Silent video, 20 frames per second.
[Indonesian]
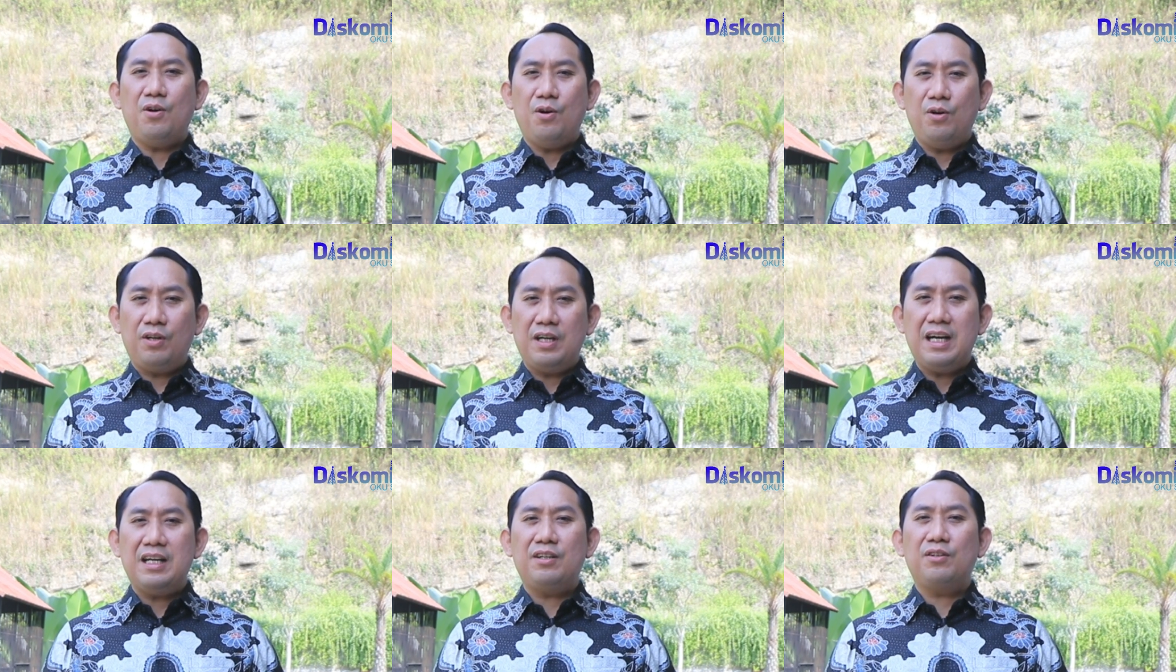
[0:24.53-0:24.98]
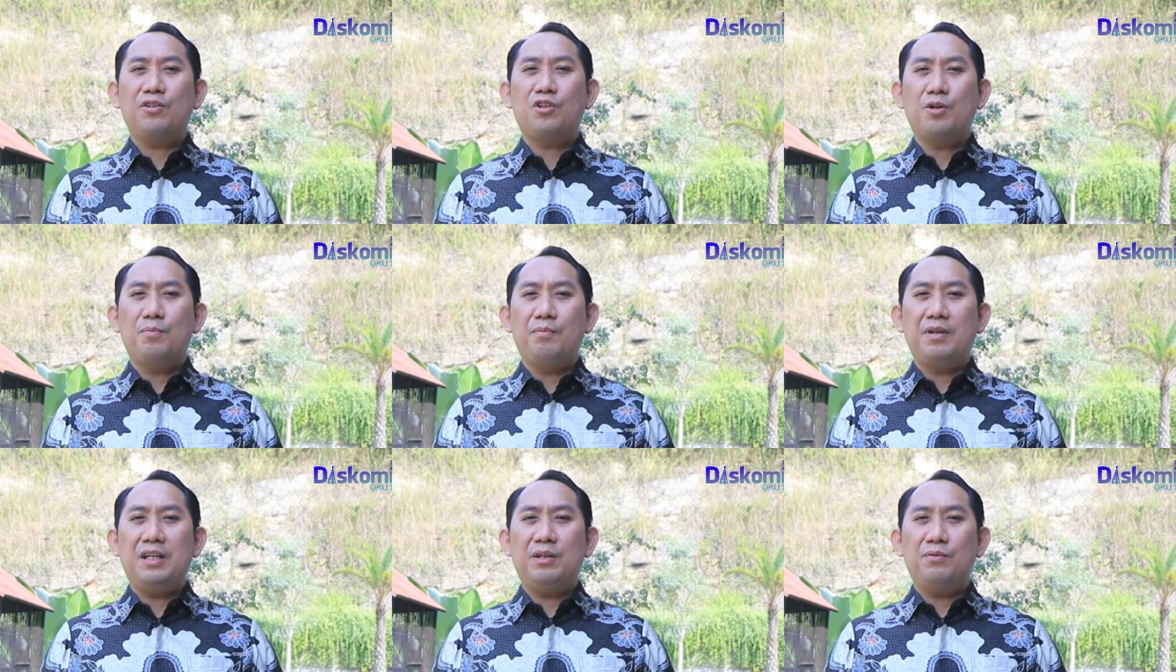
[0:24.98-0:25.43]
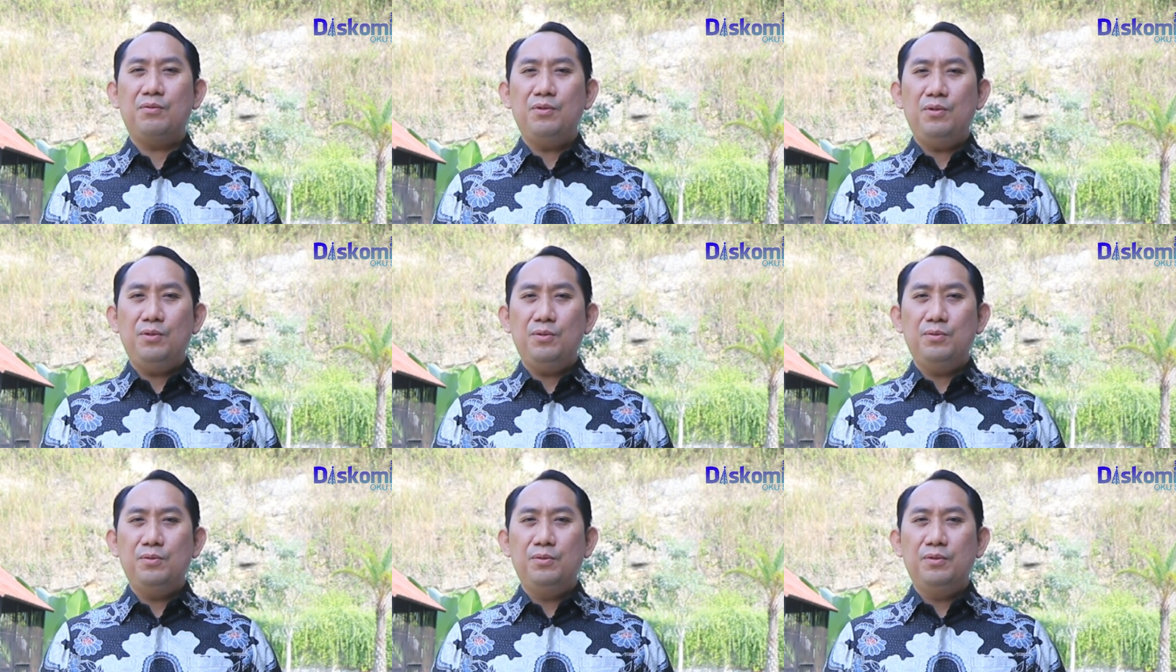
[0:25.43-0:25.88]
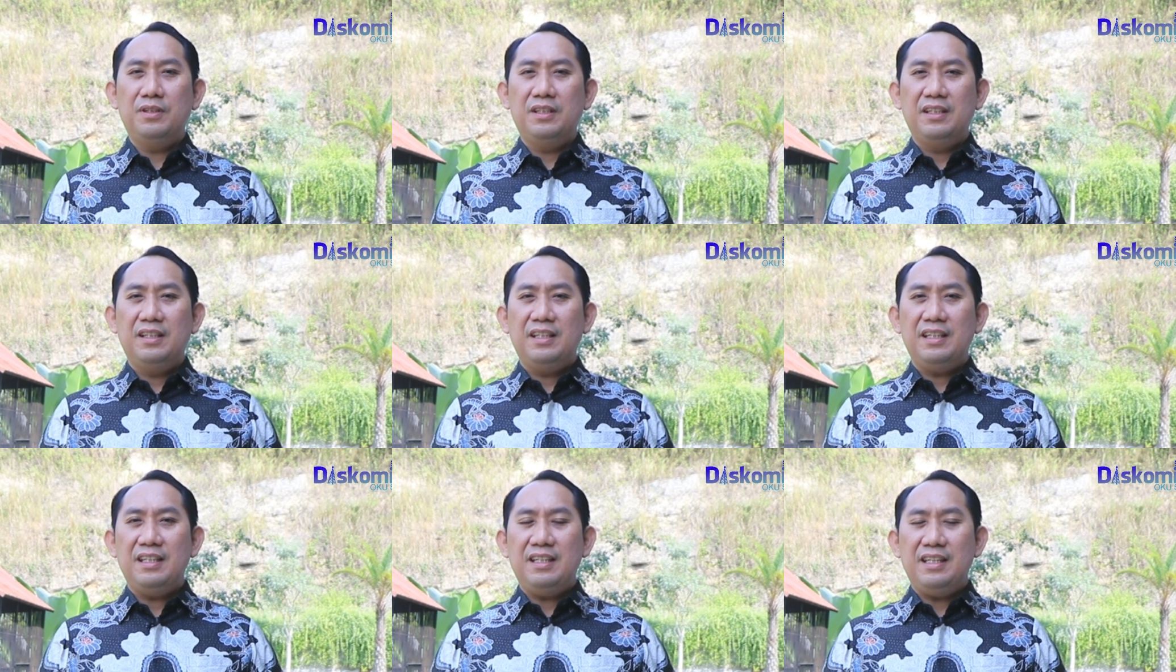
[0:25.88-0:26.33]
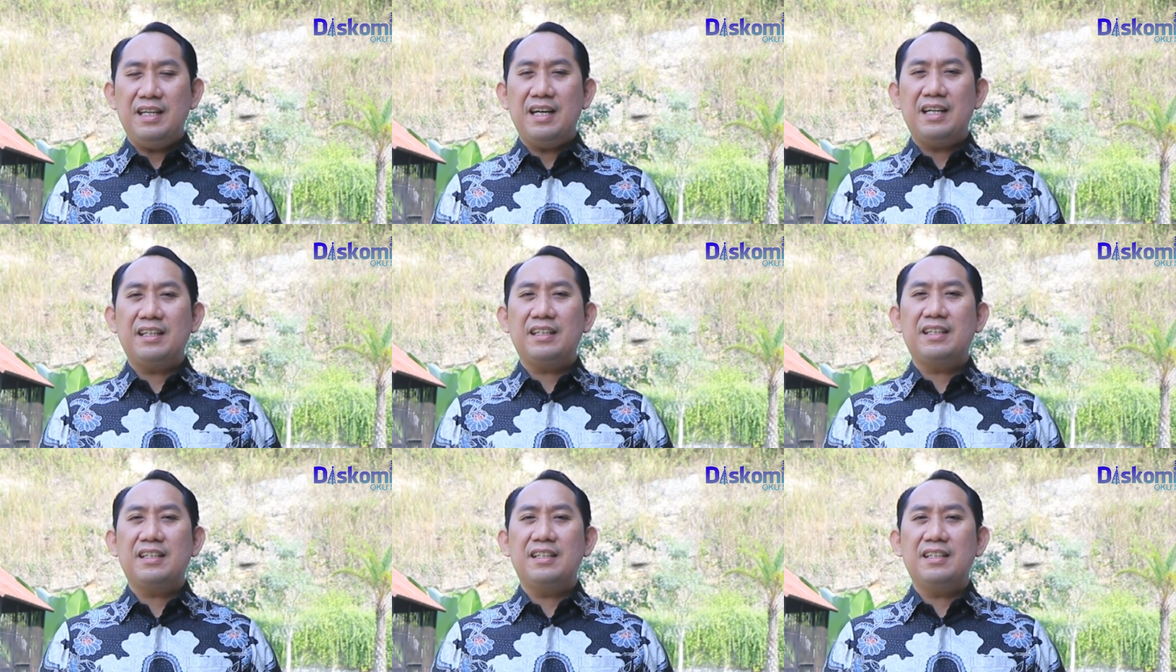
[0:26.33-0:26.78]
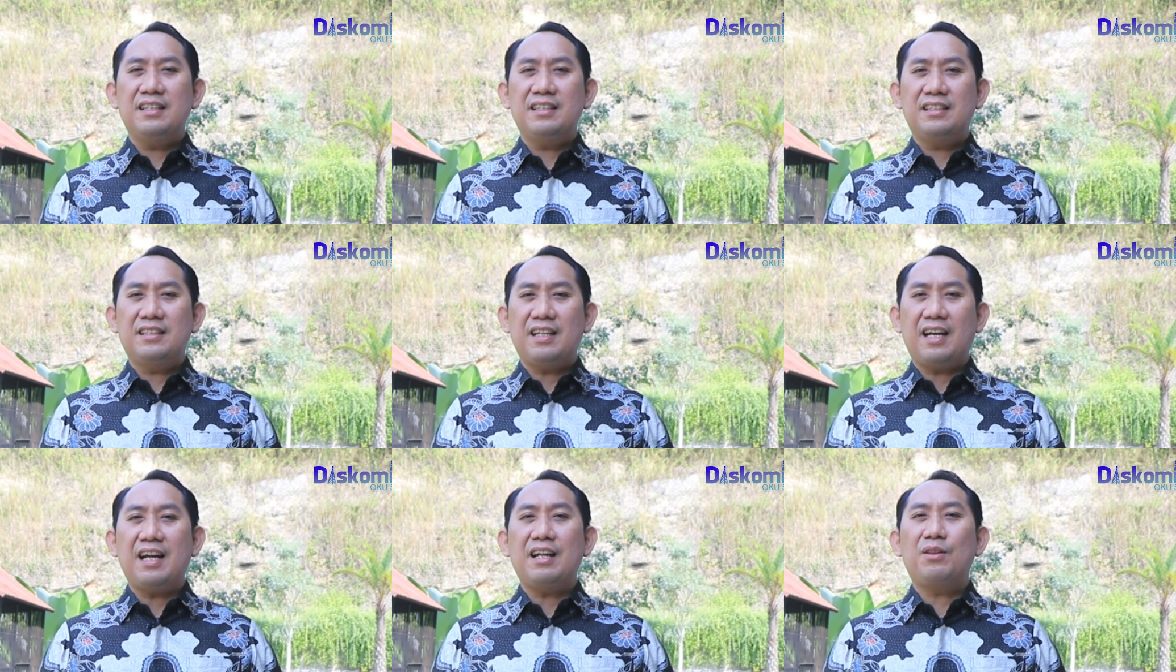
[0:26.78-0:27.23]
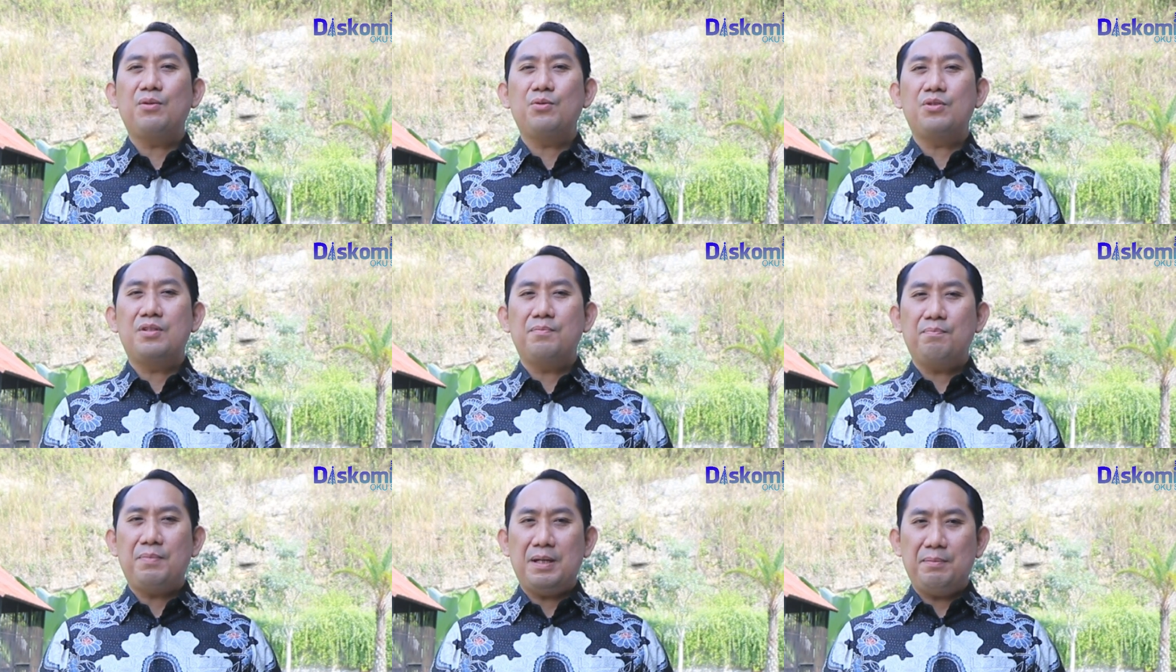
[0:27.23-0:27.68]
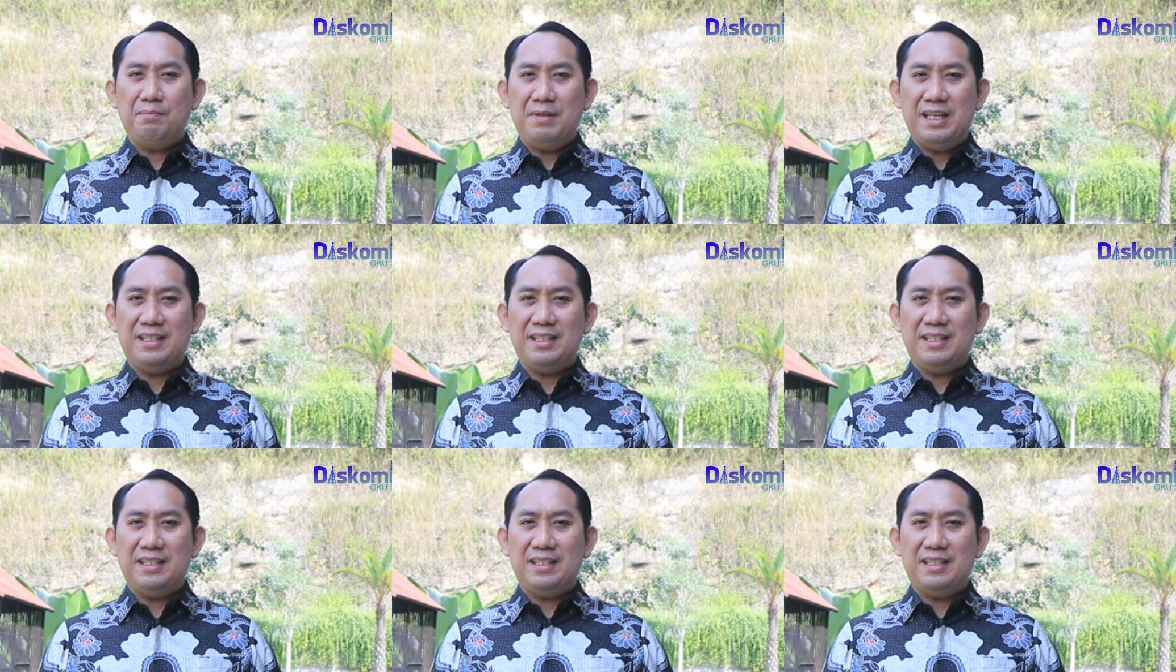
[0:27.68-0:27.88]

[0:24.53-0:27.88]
Ogan Komering Ulu yang ke-114